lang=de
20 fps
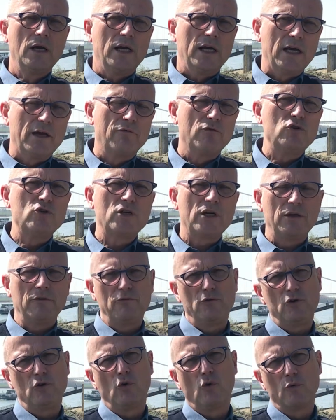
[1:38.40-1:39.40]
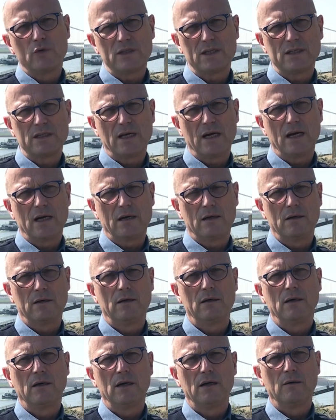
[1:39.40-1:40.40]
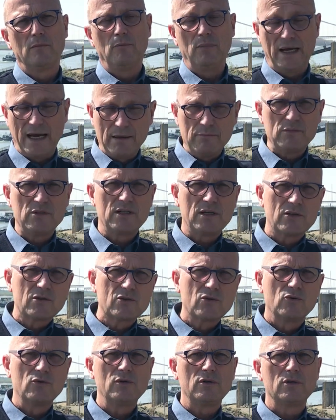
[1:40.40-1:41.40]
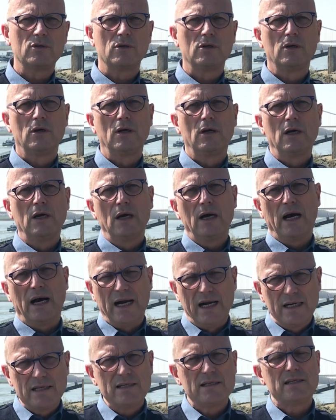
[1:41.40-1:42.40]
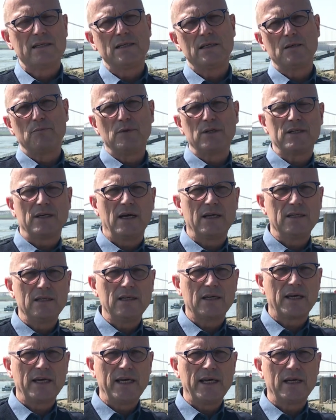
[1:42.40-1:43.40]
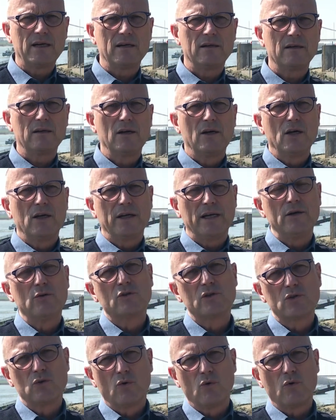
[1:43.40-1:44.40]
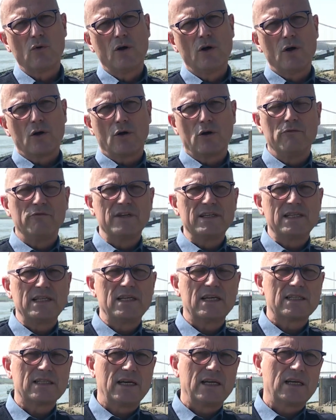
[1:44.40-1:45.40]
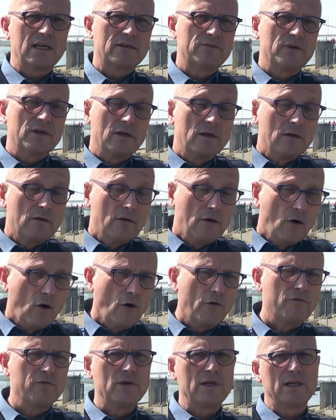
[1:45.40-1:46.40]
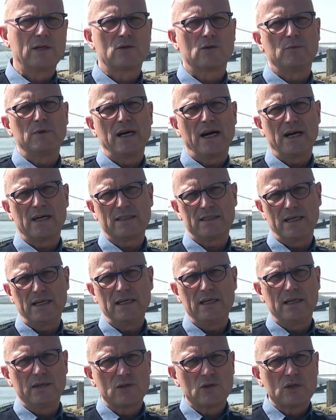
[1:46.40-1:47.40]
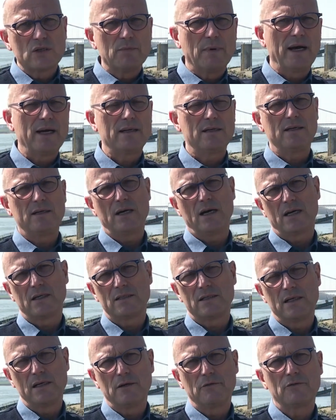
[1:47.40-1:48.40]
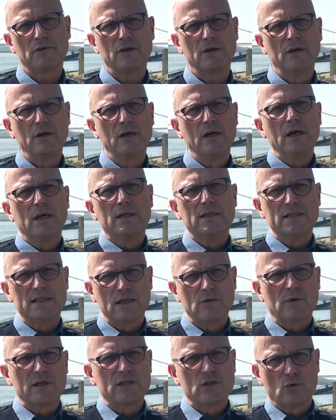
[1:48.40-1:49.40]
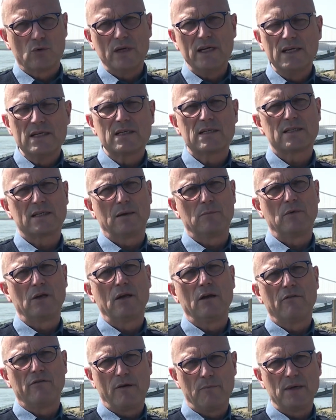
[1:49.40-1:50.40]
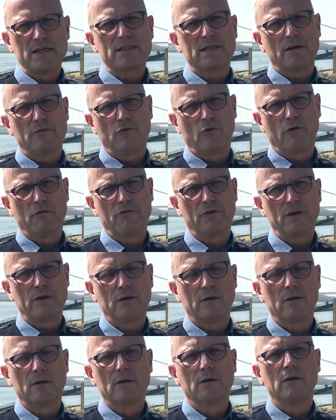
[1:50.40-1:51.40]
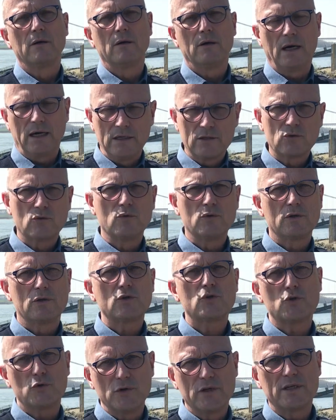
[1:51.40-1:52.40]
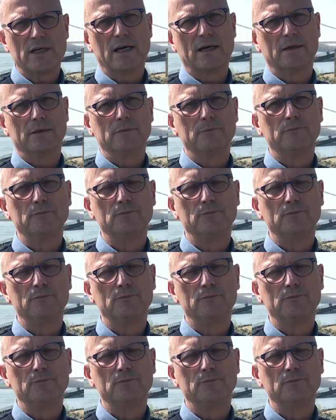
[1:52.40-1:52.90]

Ich wünsche Ihnen für die Ostertage, bleiben Sie gesund halten Sie sich bitte an die Regeln, denn nur so können wir sicher sein, dass wir hoffentlich zum Jahresende hin zur zweiten Jahreshälfte die Situation insgesamt verbessert vorfinden. Alles Gute, schöne Tage.